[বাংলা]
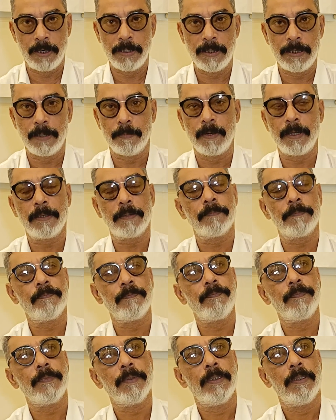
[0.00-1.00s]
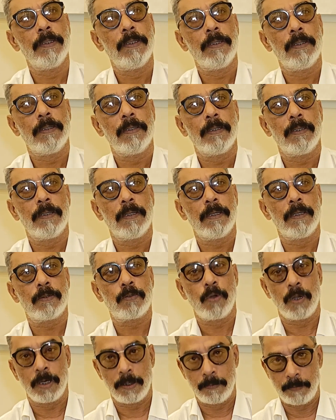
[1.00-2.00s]
হয়নি আমার
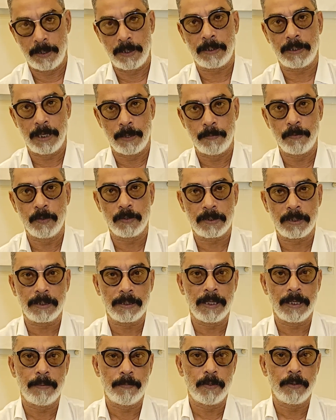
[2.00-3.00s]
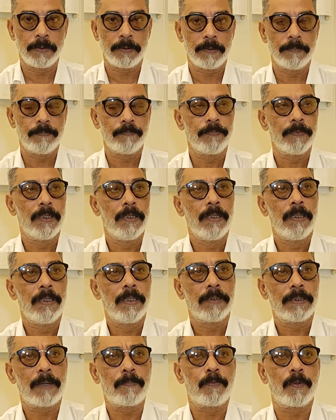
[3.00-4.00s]
সোহান ভাইয়ের কেয়ামত সে কেয়ামত
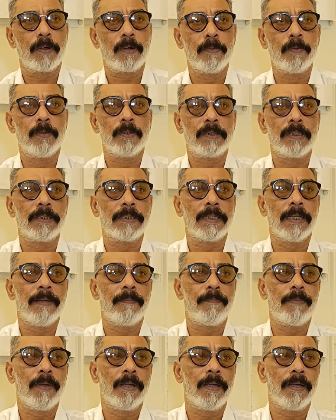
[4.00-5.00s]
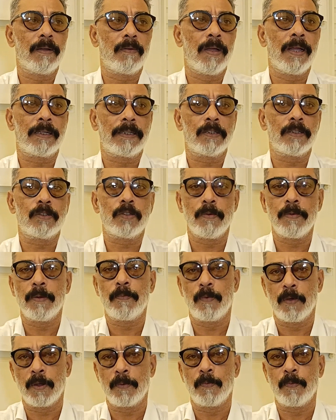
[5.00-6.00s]
তার পরবর্তীতে কয়েকটা
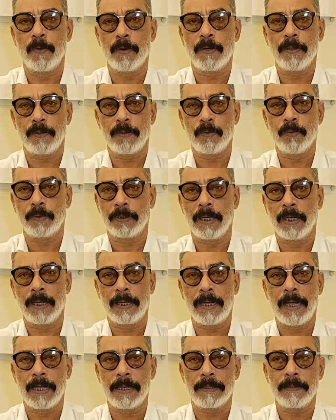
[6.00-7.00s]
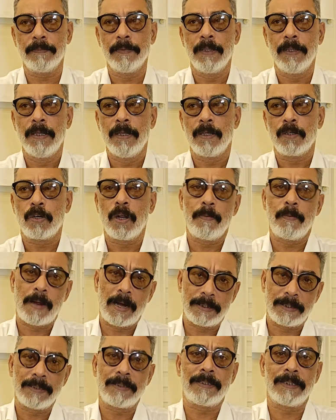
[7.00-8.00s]
ছবির পর পর টুকটাক আর সব
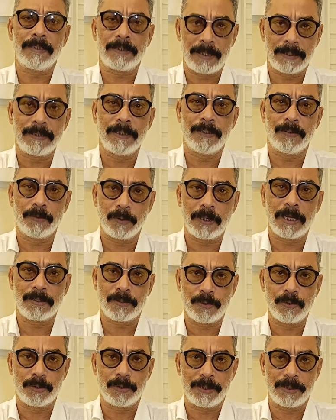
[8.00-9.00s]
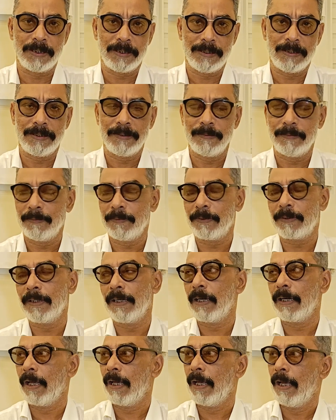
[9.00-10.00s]
আর্টিস্টের সাথেই তো কাজ করছি তো
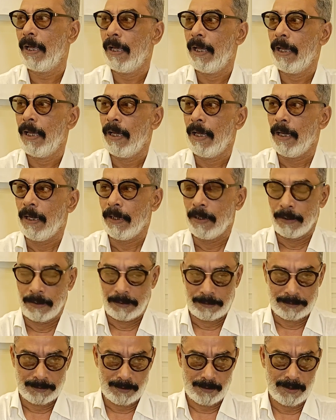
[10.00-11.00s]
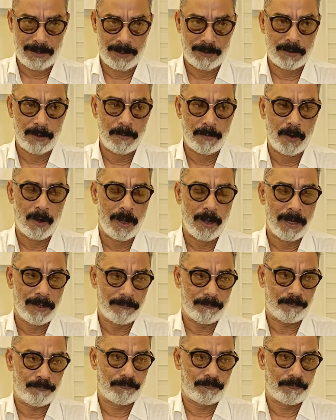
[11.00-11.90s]
না তো অনেক সময় হয়